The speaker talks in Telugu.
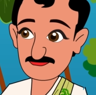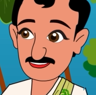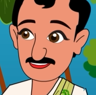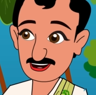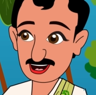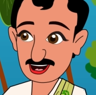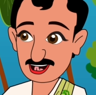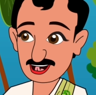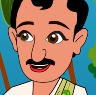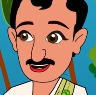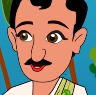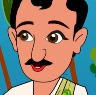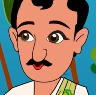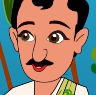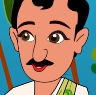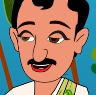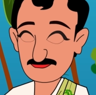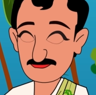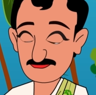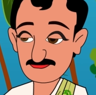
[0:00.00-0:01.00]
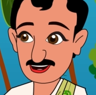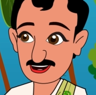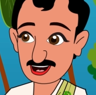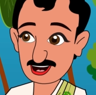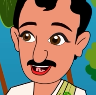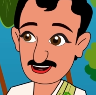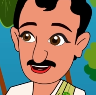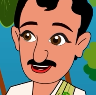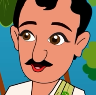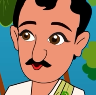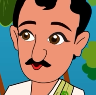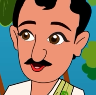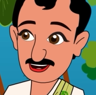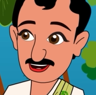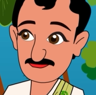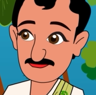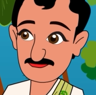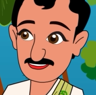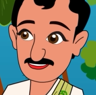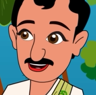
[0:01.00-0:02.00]
ఇంతకీ ఏంట్రా ఆ
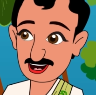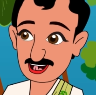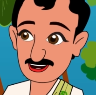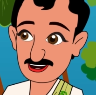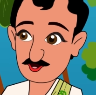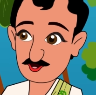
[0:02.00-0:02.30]
రహస్యం